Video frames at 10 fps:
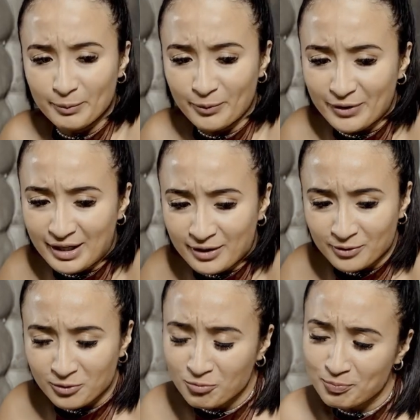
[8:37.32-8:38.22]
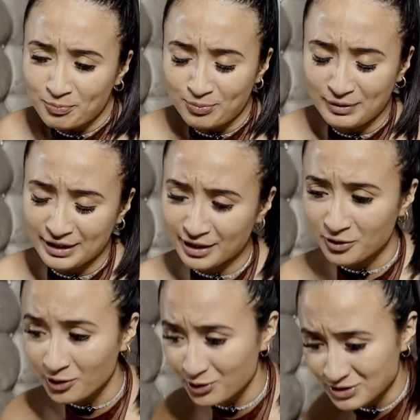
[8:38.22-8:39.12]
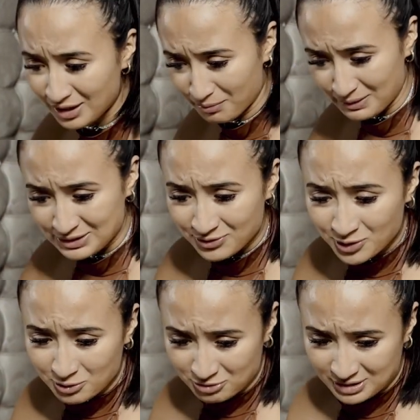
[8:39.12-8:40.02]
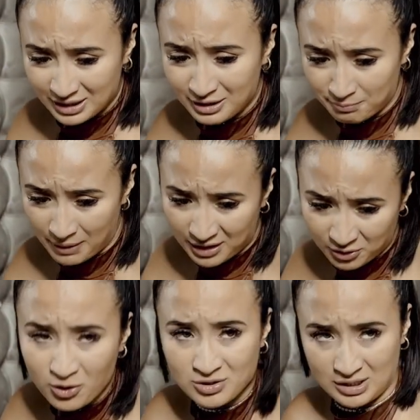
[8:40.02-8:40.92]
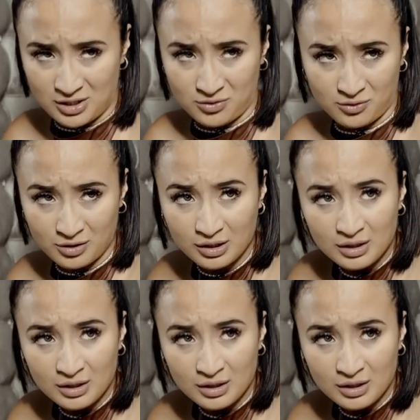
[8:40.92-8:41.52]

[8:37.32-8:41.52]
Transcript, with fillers: Voy a cumplir con los servicios que usted pagó, señor.